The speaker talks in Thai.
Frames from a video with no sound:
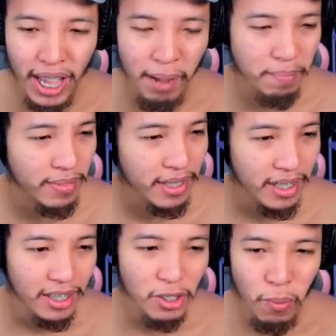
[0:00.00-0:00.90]
ด้วยครับ
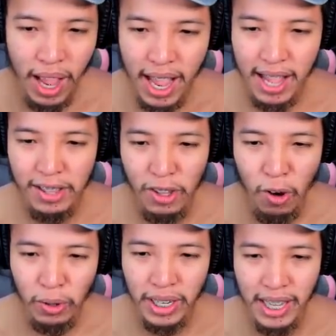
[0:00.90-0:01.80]
ถือว่าน้อ
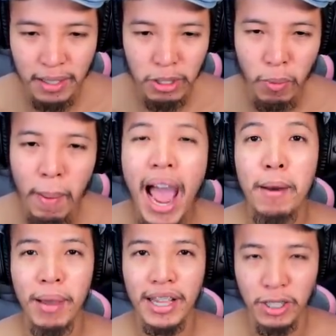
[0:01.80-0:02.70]
งคนนี้ถือว่าผ่าน
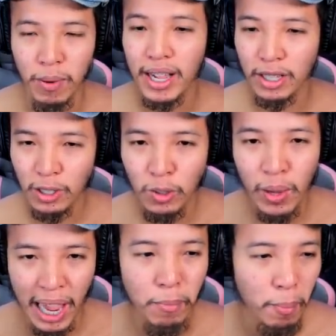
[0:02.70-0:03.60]
ไหมถือว่าลูก
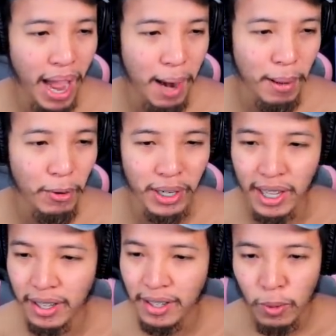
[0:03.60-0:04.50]
แคนผมผ่านไหมคน
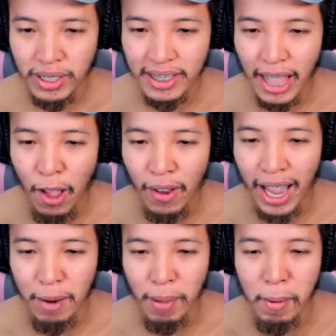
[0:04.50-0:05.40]
นี้ควรจะเตะออกแค
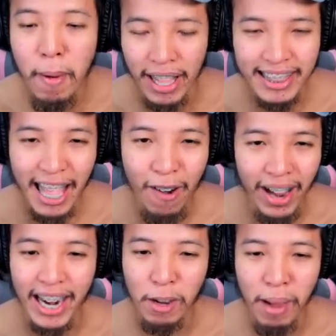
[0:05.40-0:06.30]
นไหมเตะออก
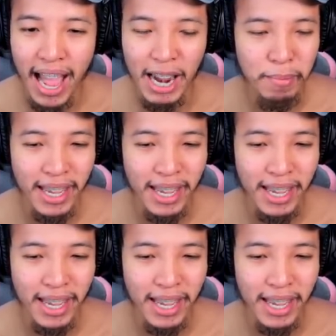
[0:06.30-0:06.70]
แคนก็บ้าแล้ว